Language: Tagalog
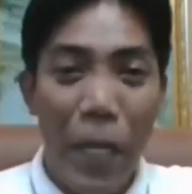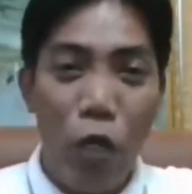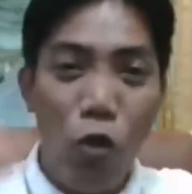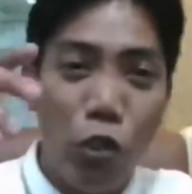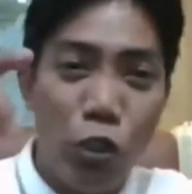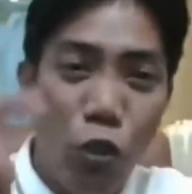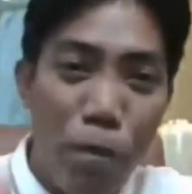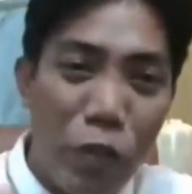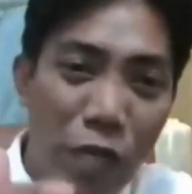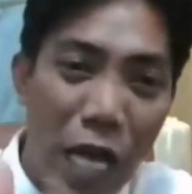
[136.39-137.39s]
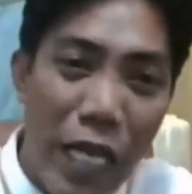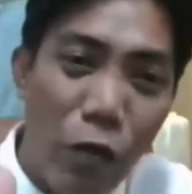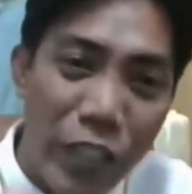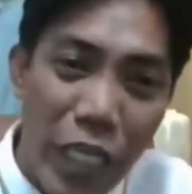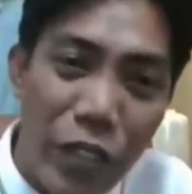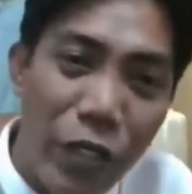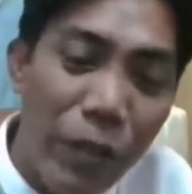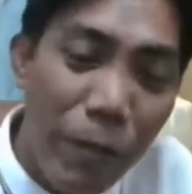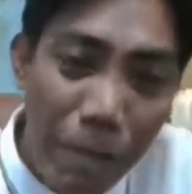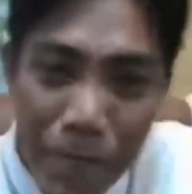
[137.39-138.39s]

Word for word: Pero kung gusto ko, patunayan ko sa inyo